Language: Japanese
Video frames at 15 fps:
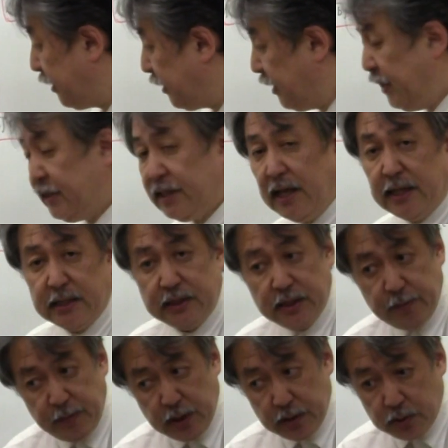計算し
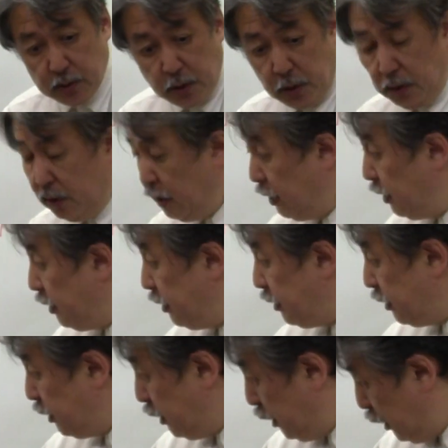てみると
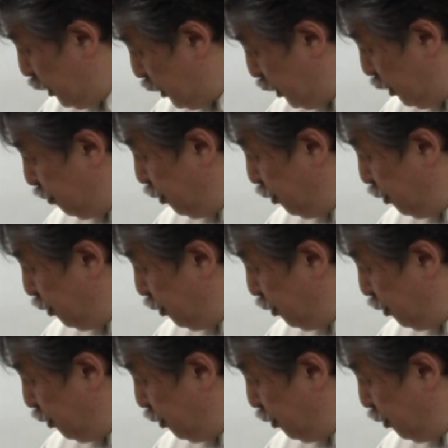1